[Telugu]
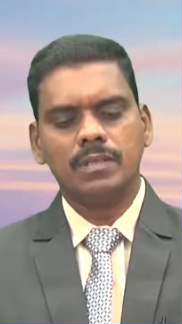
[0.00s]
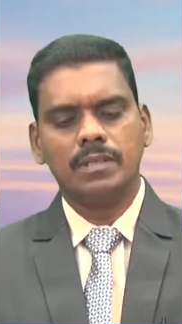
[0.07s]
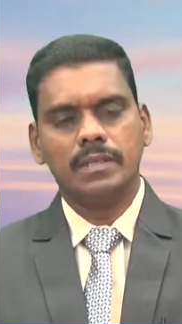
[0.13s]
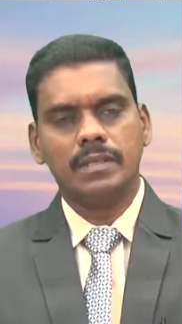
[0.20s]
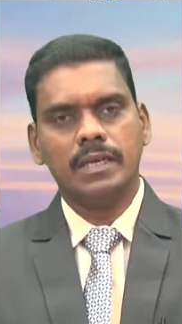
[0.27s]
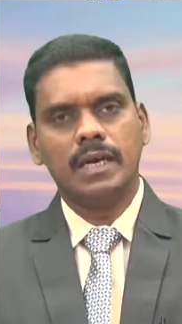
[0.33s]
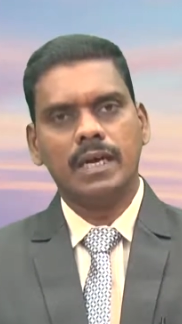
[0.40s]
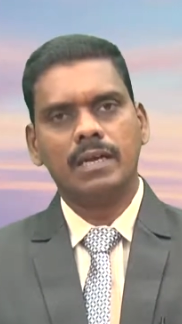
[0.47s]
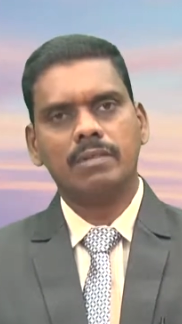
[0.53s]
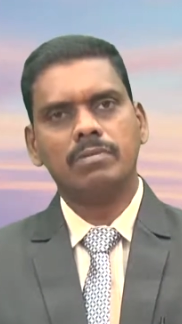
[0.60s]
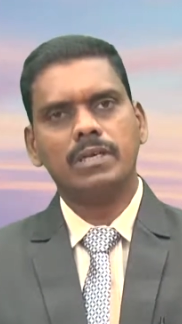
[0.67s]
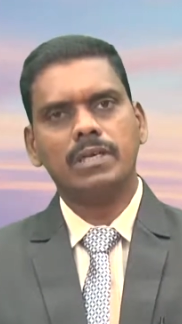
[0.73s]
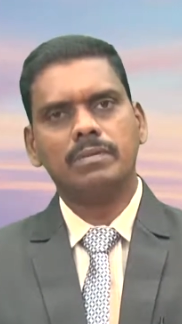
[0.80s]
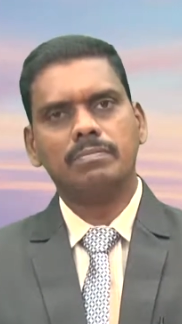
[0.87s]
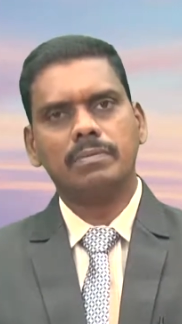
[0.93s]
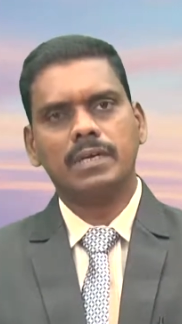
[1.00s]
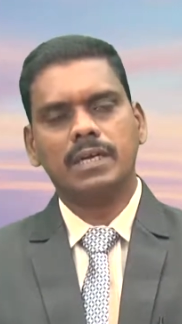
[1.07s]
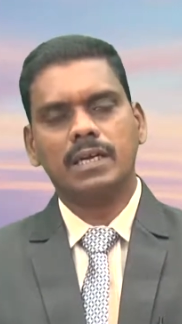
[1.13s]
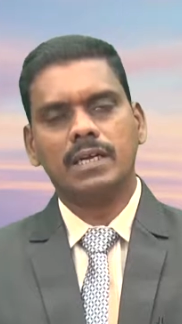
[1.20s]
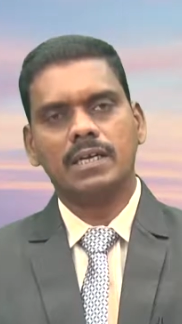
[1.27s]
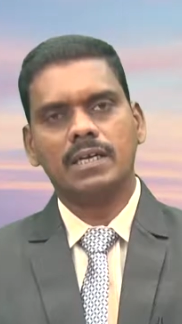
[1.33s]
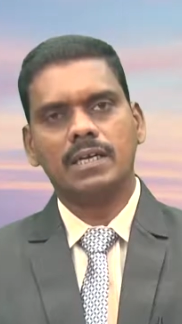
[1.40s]
జ్ఞానం
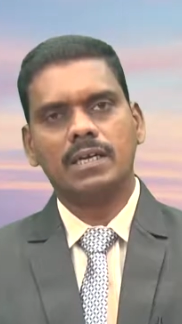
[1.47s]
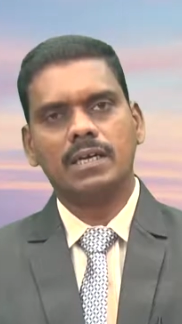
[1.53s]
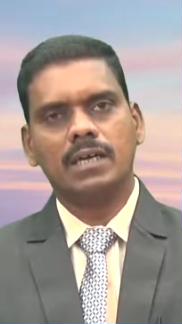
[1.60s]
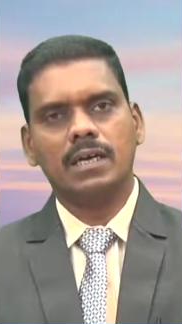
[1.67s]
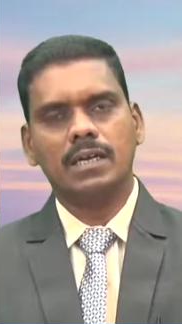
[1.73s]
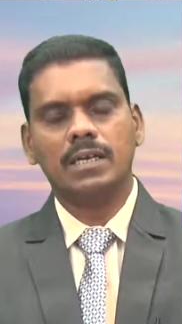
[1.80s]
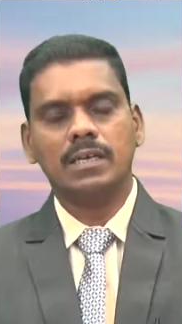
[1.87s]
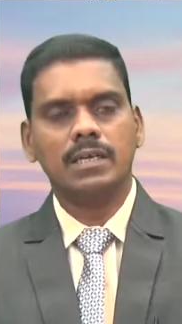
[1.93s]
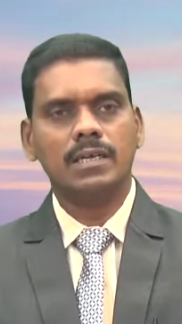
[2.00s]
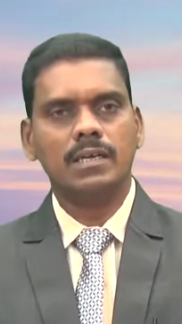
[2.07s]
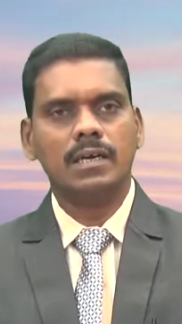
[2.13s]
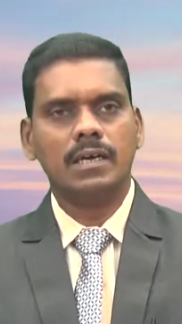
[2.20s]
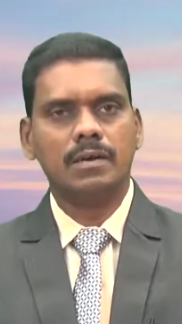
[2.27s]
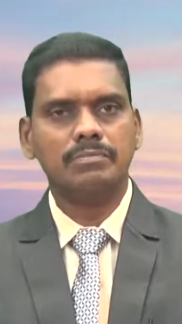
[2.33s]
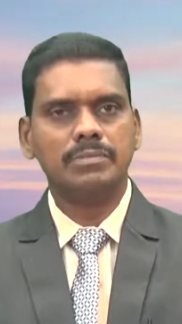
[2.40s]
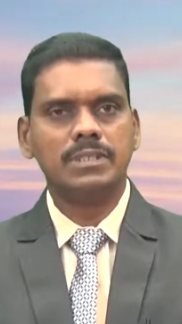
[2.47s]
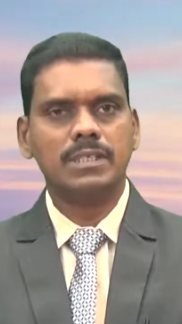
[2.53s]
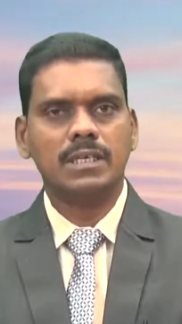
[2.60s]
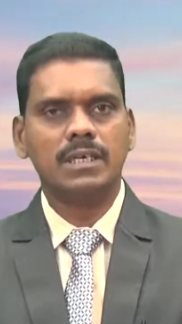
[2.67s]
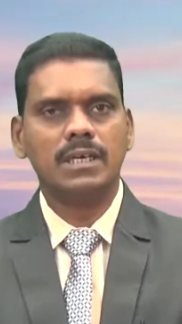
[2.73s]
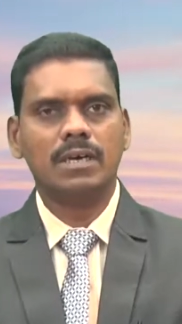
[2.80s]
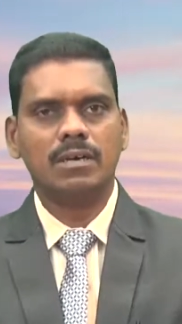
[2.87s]
నేర్పగలడా అనే
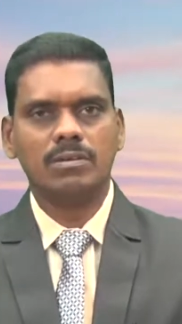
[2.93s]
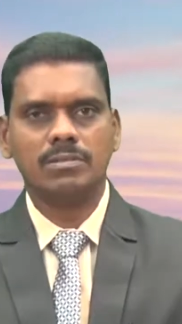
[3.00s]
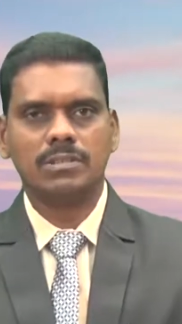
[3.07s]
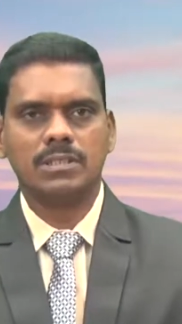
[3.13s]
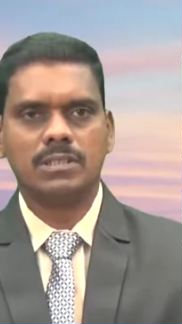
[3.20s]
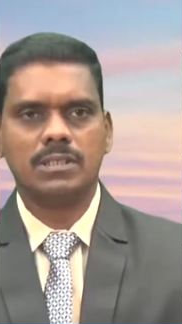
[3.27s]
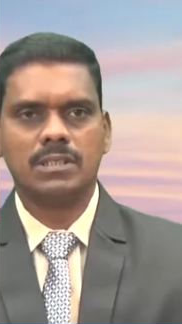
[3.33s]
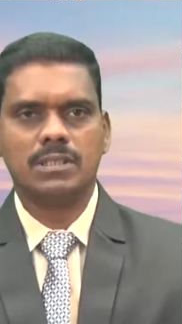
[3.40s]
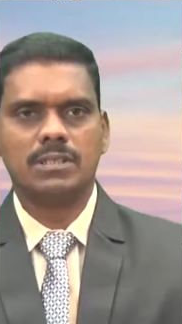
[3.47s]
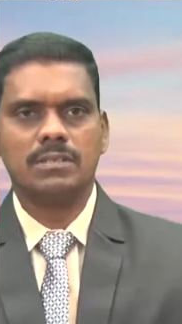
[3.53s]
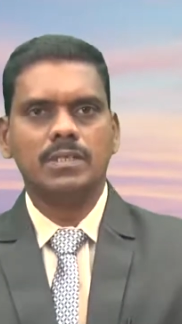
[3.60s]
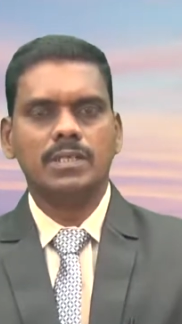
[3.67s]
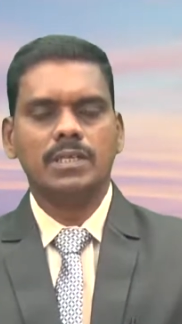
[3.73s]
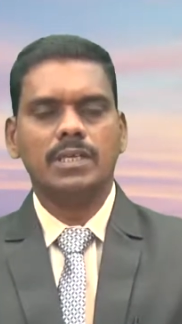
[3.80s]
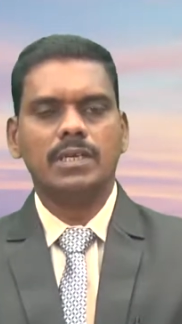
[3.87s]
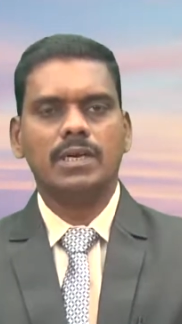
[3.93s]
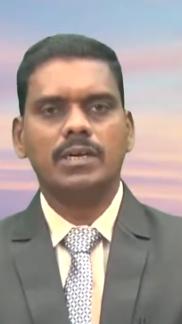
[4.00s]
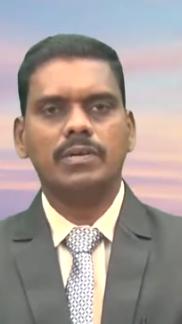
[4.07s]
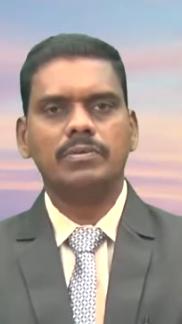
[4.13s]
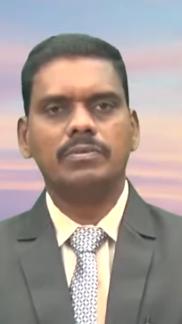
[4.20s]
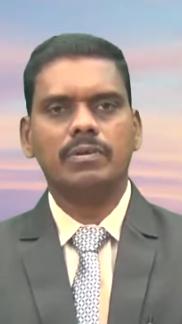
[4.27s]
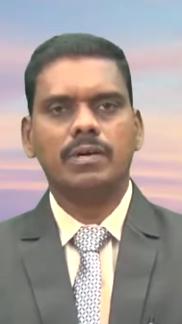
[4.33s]
అంశాన్ని ఆలోచించేద్దాం
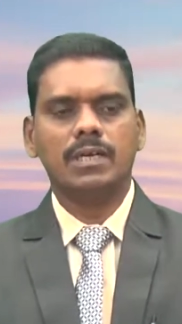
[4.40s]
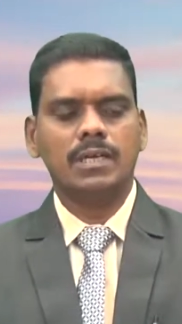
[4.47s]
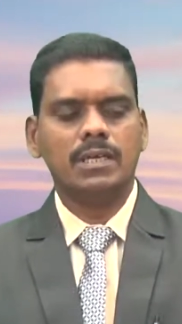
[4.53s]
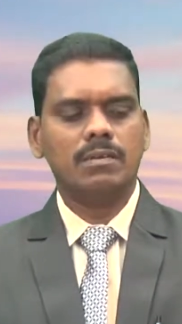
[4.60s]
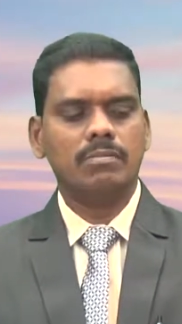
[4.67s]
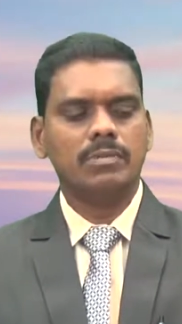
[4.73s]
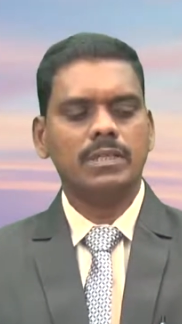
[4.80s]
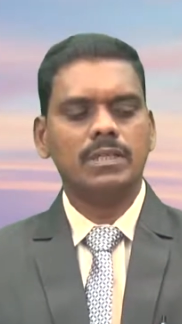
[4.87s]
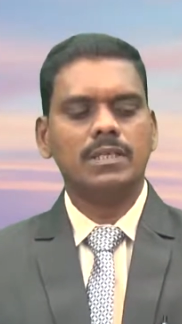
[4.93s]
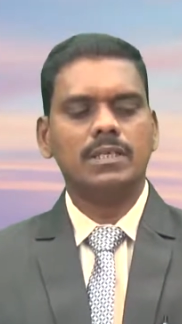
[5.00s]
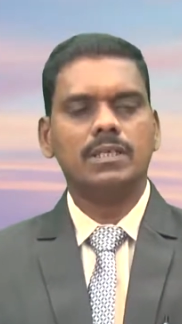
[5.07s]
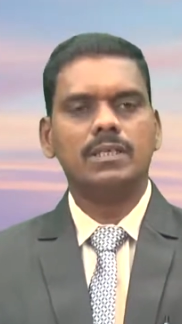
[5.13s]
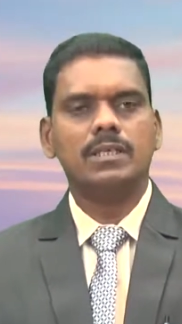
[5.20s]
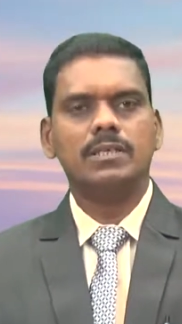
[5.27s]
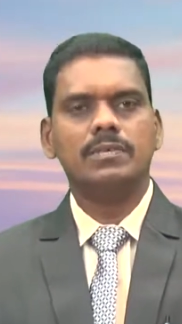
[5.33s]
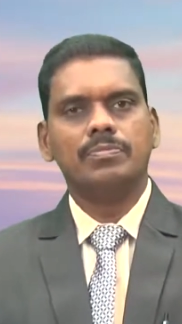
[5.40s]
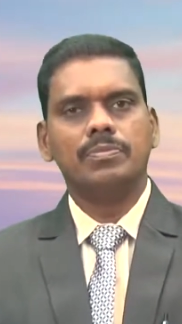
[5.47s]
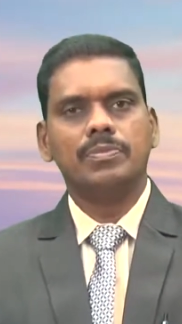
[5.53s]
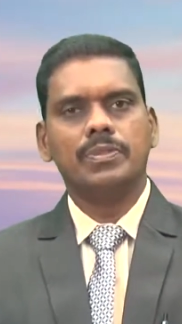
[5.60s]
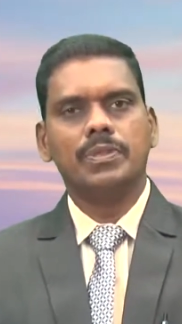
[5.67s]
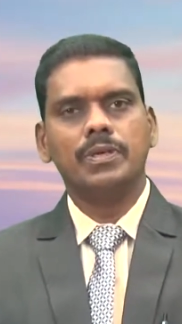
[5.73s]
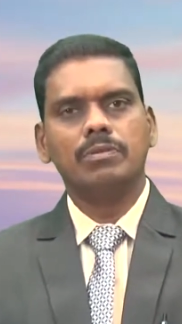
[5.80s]
ఈనాడు అనేక మంది
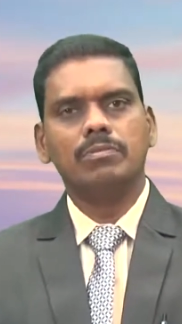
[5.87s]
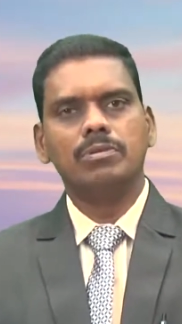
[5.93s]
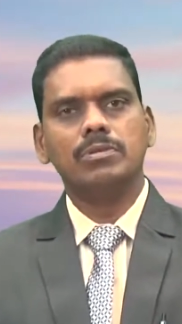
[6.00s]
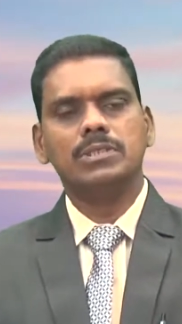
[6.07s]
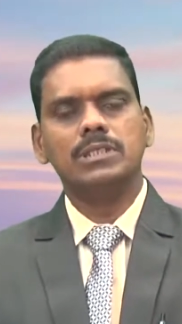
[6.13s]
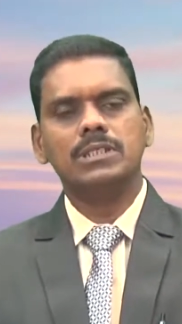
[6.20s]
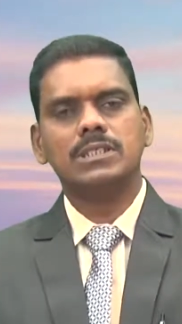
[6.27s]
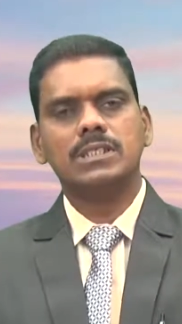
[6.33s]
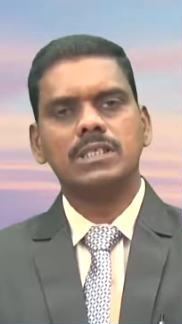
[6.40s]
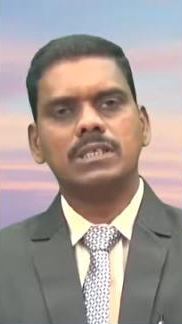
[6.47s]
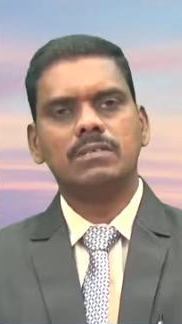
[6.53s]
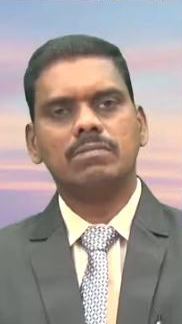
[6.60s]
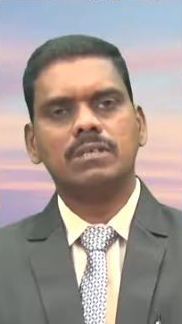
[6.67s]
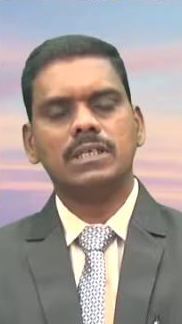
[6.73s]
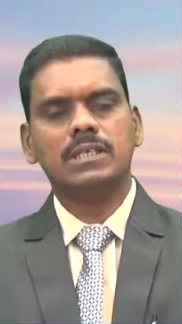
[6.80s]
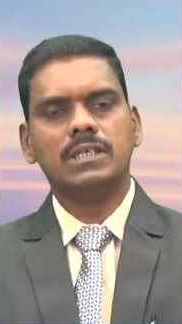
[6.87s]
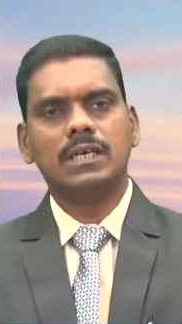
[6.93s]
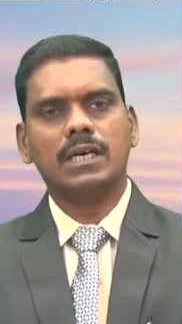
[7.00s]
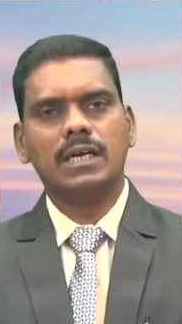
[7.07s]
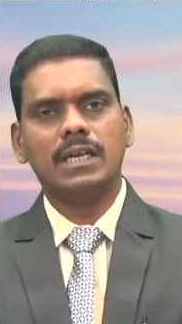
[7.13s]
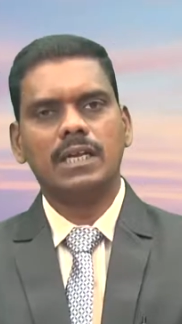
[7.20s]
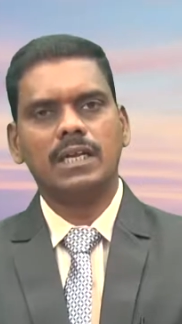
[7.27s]
దేవుడు చేస్తున్నటువంటి
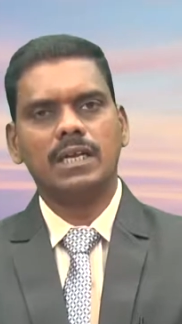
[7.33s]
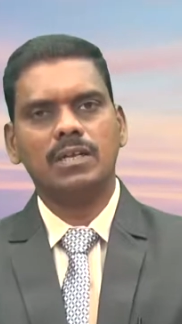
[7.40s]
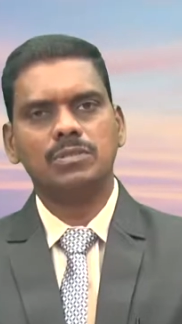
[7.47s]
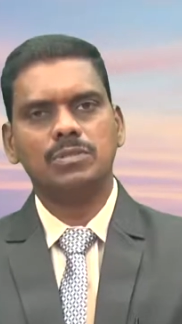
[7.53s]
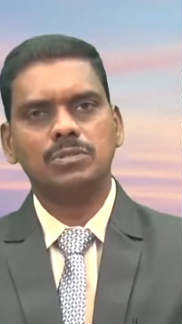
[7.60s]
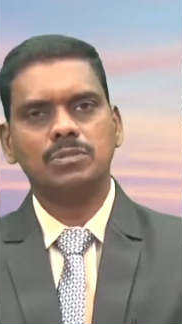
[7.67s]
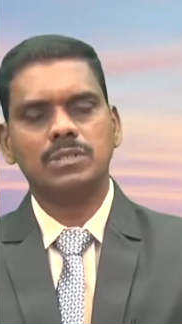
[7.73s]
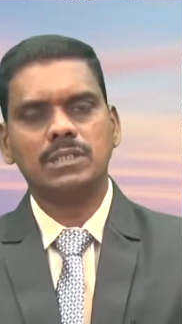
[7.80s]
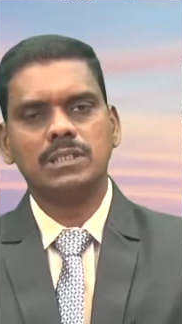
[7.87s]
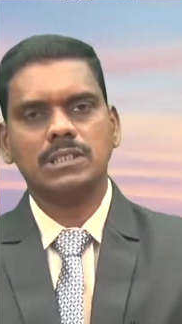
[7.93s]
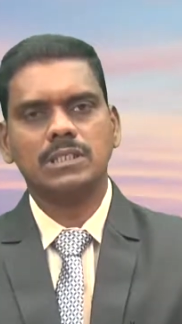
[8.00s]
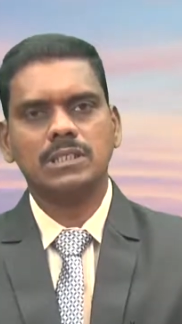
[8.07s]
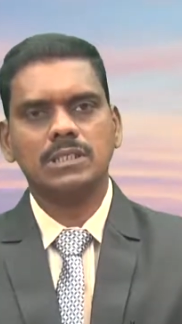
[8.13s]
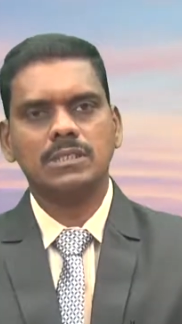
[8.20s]
కార్యాలను చూసి